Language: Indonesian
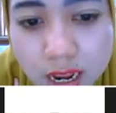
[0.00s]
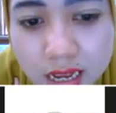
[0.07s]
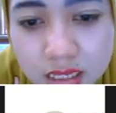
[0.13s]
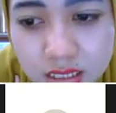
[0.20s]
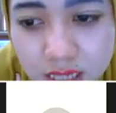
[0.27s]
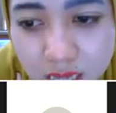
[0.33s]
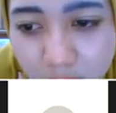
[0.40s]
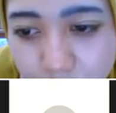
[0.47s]

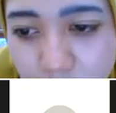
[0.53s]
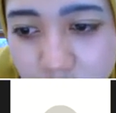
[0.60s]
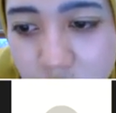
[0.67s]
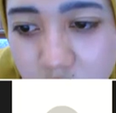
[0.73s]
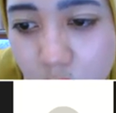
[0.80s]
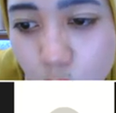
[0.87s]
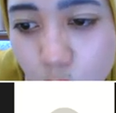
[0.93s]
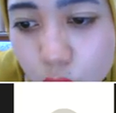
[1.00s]
asam
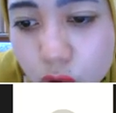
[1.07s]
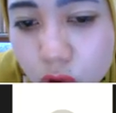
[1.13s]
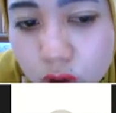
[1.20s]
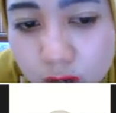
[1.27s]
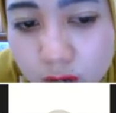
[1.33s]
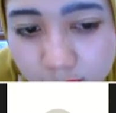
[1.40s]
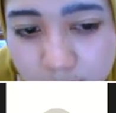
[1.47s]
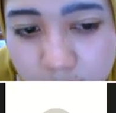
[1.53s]

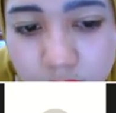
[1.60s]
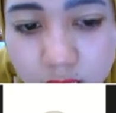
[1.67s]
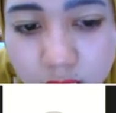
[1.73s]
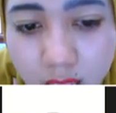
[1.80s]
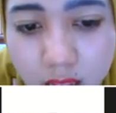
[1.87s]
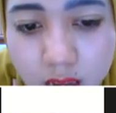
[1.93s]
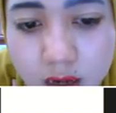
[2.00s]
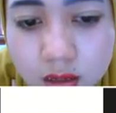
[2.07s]
hyaluronat
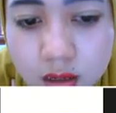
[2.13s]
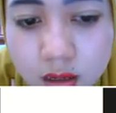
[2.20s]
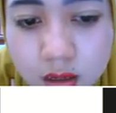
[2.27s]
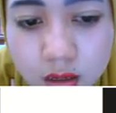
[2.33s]
ya